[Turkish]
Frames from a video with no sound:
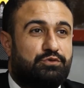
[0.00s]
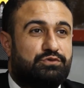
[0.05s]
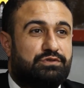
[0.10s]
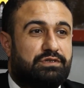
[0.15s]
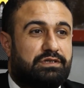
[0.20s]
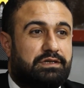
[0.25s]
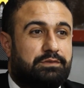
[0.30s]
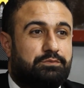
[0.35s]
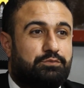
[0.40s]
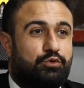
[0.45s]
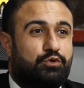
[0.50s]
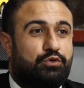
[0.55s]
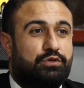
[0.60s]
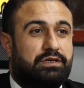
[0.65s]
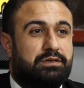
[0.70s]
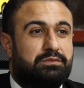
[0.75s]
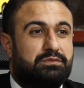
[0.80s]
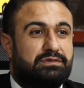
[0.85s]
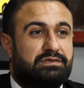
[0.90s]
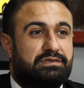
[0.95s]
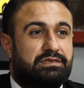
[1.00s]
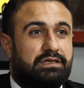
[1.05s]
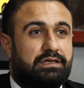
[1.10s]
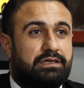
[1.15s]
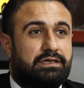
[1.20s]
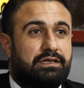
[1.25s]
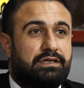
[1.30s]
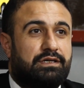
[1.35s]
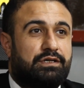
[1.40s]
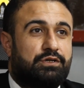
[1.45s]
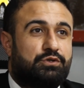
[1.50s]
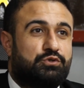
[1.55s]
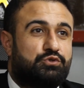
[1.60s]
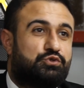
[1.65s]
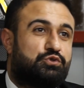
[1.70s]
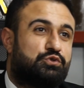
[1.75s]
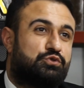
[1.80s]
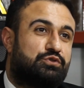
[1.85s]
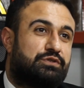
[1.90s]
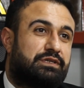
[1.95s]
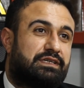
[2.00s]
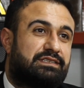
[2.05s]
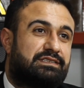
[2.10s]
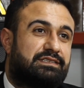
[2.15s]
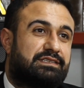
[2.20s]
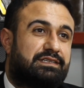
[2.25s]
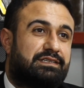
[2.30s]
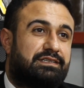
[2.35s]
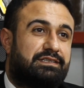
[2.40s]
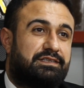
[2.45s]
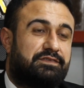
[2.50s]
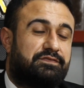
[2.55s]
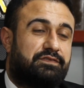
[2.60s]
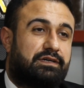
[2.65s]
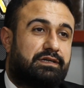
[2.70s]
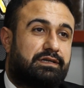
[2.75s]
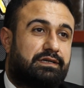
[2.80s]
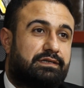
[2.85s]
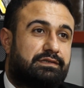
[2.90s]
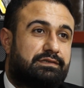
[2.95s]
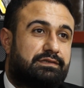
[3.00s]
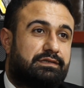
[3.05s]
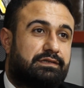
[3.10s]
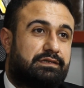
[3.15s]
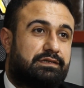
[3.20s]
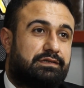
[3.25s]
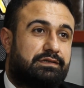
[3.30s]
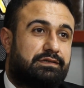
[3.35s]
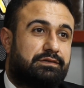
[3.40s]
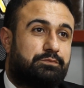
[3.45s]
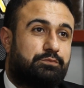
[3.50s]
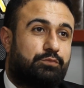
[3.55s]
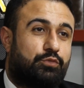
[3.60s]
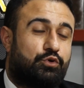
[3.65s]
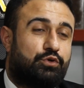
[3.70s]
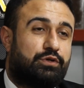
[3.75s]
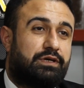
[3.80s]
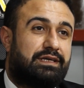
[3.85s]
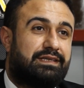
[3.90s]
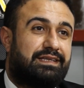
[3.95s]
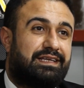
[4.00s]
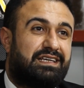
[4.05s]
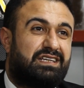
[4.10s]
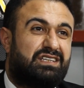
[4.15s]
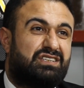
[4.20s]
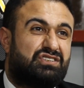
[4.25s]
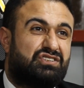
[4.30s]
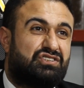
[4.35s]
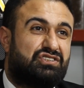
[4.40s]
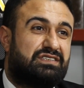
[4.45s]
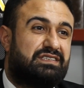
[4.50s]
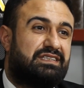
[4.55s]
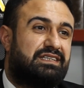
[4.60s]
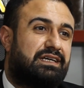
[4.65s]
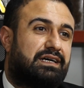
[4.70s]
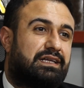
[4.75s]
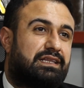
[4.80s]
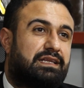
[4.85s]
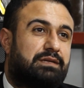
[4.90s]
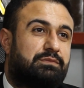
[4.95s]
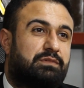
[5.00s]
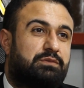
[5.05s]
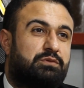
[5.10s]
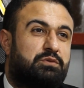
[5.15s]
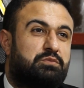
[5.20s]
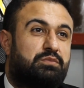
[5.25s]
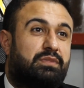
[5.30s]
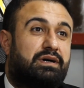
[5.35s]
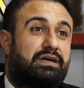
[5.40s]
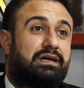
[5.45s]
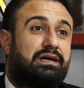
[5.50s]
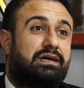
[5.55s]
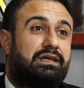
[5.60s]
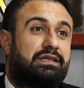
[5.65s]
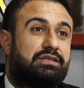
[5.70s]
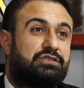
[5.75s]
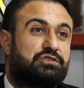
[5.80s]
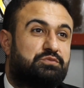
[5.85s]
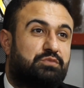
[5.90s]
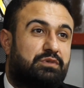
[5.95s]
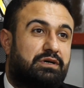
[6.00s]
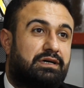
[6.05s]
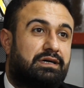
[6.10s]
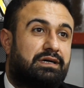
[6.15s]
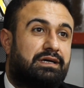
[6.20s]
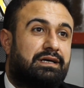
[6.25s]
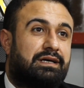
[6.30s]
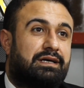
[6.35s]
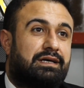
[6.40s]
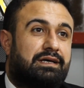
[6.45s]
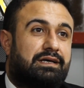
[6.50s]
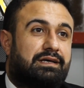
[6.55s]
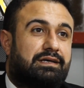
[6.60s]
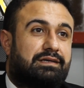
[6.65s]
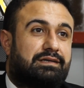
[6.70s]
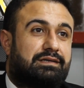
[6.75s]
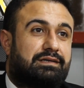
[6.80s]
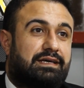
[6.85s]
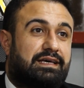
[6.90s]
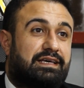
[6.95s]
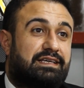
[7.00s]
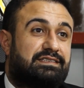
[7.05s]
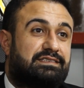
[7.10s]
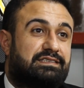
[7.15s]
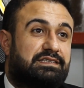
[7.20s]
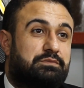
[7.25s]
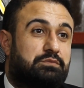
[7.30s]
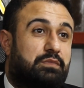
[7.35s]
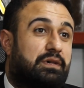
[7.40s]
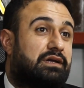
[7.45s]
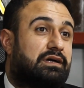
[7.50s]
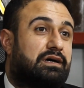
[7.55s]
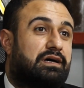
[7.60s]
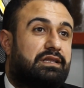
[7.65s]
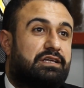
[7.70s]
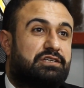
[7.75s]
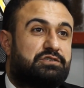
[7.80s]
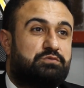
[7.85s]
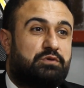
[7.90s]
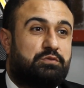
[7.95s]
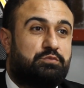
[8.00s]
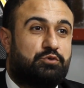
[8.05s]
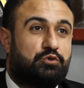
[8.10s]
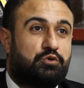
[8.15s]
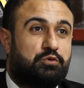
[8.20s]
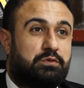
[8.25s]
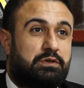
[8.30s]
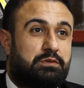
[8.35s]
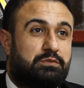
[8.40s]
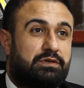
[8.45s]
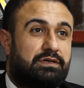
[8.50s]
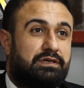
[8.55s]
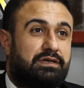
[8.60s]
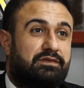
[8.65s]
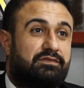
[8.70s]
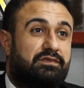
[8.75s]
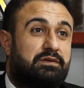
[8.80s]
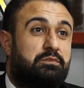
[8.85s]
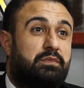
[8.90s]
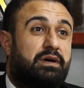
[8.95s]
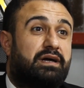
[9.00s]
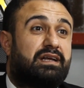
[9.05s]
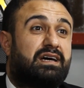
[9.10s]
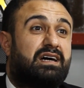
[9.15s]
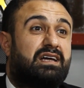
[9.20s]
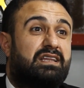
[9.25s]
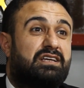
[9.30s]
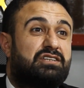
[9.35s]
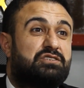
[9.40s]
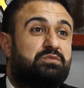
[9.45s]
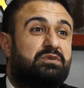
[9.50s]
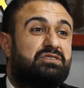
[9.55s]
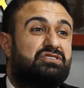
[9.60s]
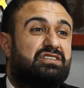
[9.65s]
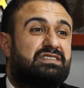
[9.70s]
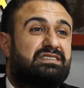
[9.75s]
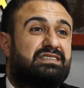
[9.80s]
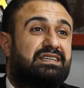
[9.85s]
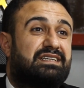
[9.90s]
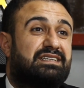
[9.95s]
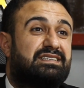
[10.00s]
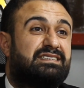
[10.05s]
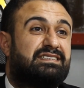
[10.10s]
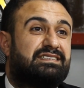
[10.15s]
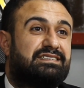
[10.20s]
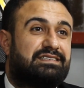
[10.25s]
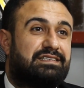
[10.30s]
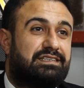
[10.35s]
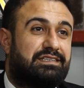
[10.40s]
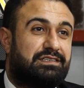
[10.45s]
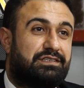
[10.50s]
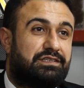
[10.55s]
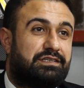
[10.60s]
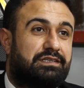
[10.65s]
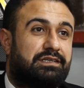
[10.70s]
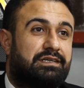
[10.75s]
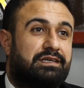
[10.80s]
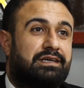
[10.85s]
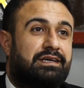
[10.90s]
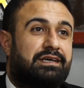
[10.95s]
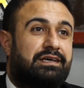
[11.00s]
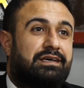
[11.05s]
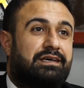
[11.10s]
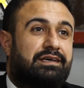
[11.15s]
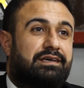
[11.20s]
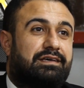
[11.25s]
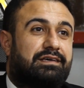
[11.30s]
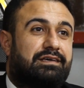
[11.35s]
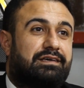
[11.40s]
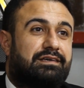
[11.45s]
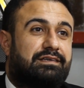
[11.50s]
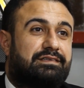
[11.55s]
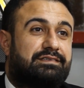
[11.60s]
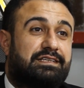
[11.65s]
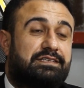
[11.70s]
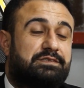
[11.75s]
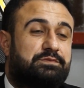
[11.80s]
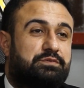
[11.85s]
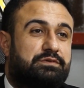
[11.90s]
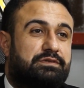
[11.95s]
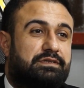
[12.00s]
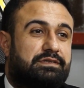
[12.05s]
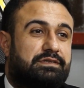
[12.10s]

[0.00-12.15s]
üzere bölgemizde şunun eksikliğini fark ettik. Bölgede ciddi anlamda bir markalaşma eksiği, markalaşma problemi ve markalaşma cesaretsizliğini tespit